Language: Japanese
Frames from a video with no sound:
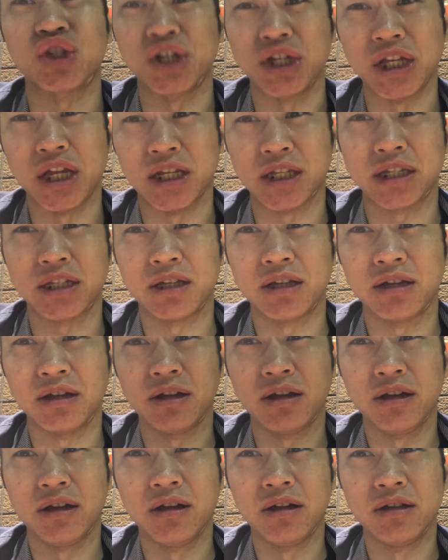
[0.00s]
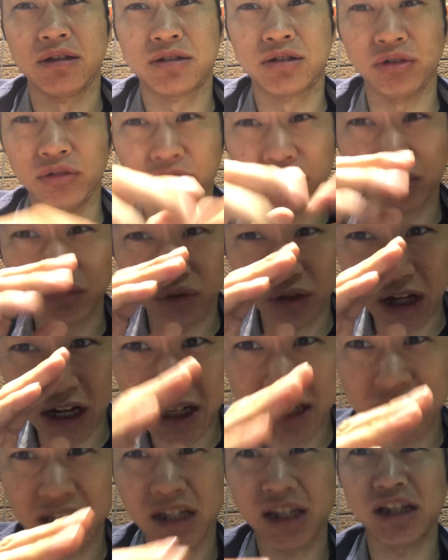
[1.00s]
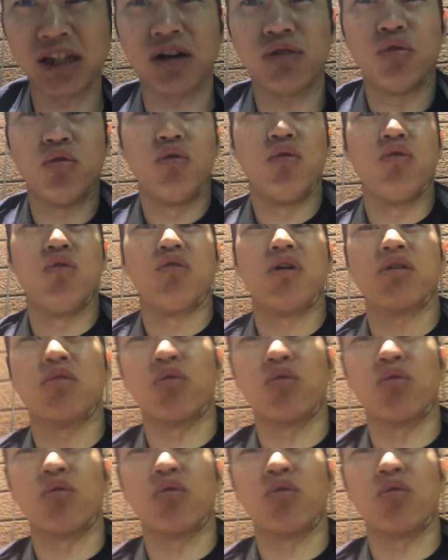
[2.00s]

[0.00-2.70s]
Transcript: ていいですその具体的な方法が